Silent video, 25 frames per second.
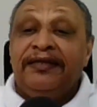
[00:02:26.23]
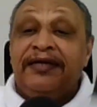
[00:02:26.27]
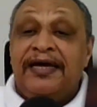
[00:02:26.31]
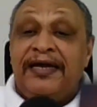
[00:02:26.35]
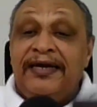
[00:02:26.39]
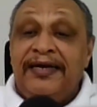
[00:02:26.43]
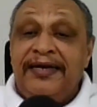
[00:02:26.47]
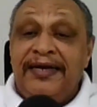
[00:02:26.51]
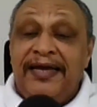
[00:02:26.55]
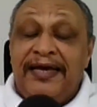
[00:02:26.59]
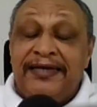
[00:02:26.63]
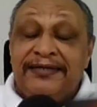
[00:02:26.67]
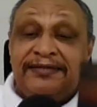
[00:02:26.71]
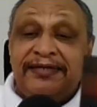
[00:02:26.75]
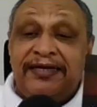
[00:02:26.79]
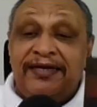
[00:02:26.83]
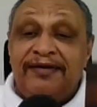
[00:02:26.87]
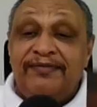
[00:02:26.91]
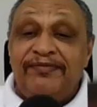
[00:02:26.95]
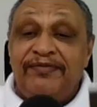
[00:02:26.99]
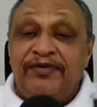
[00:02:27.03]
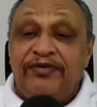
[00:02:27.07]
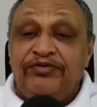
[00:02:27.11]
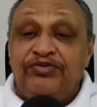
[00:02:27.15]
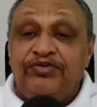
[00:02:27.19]
الناس دي
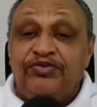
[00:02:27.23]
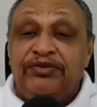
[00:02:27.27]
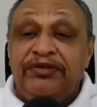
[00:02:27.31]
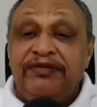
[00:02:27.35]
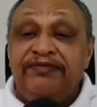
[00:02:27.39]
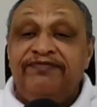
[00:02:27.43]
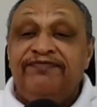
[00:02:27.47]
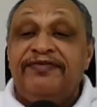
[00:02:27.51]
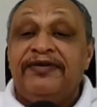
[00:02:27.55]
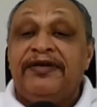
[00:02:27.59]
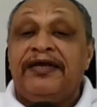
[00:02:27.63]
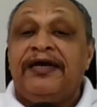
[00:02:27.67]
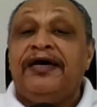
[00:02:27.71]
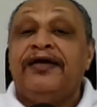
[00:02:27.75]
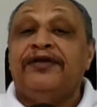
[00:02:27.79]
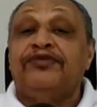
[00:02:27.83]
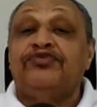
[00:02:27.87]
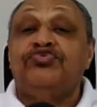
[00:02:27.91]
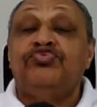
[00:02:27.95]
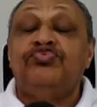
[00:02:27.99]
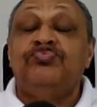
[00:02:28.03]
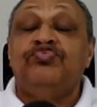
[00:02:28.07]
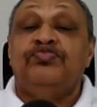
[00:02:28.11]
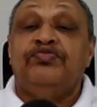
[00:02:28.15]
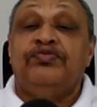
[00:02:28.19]
الموجودين في
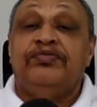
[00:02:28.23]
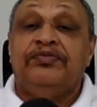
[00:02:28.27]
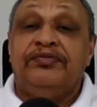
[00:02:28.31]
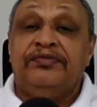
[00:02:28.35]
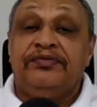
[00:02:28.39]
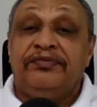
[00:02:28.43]
الخرطوم